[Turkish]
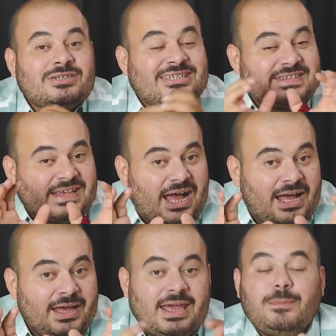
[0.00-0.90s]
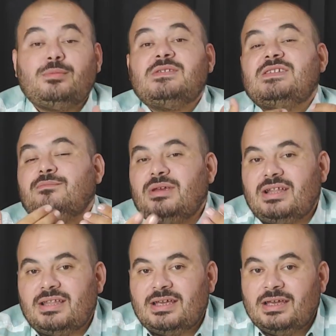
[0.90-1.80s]
Kısa, hepimizin
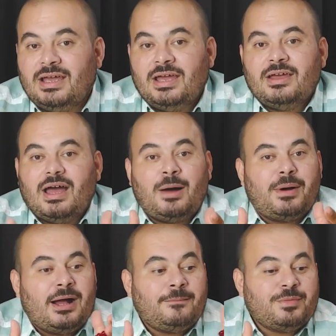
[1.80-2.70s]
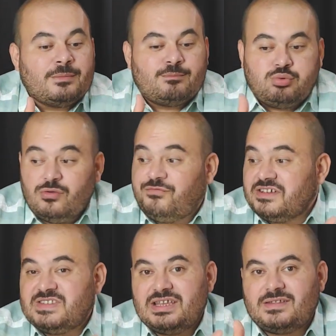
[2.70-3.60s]
bildiği ama bu
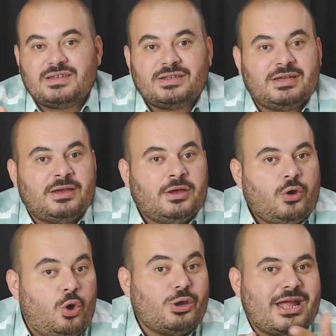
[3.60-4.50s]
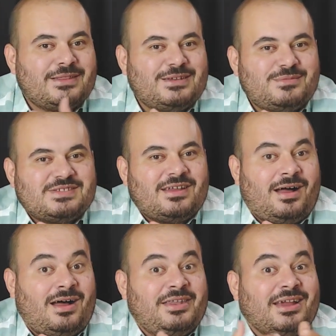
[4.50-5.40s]
faziletini öğrendiğimizde
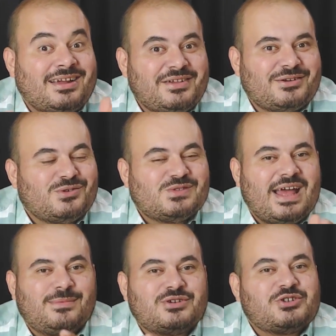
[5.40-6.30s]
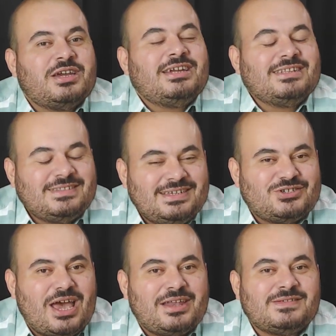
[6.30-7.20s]
aa ne kadar güzelmiş
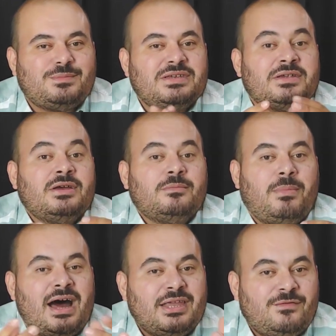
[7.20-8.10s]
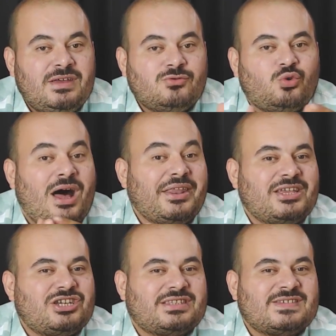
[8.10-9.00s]
diyeceğiniz bir manevi dua
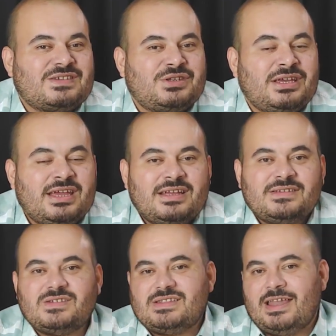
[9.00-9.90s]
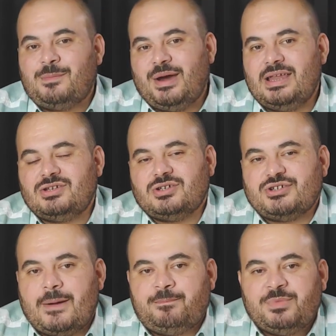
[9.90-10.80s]
reçetesini sizlerle
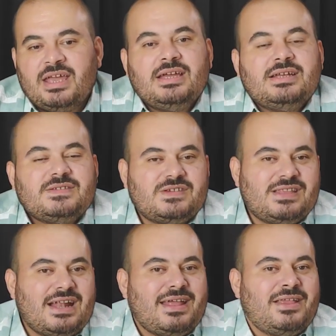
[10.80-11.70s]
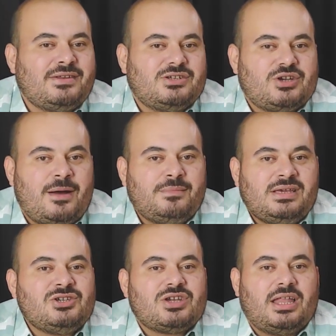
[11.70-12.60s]
paylaşacağım. Sizlerden ricam
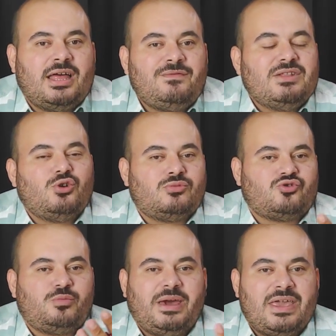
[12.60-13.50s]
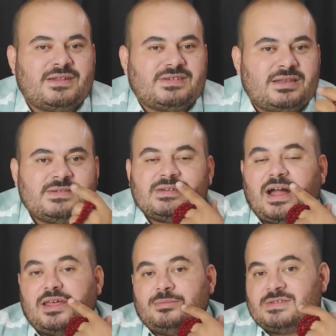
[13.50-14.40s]
inşallah videomuzu beğenirseniz,
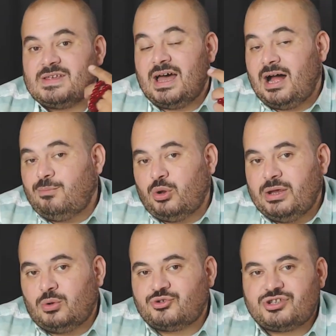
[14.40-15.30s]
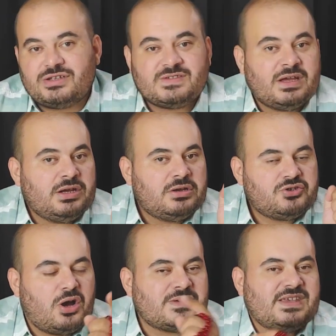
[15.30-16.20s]
kanalımıza abone olursanız
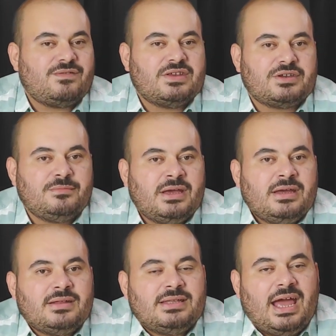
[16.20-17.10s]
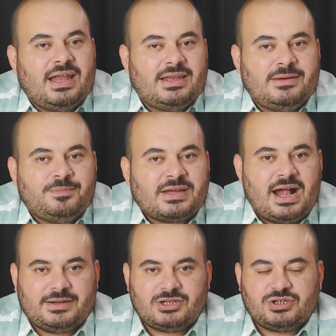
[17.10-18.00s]
çok sevinirim değerli
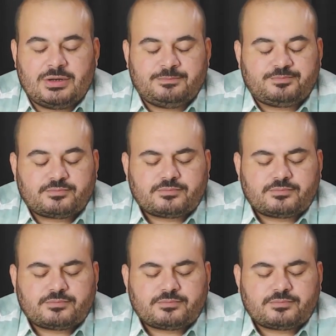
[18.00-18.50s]
kardeşlerim.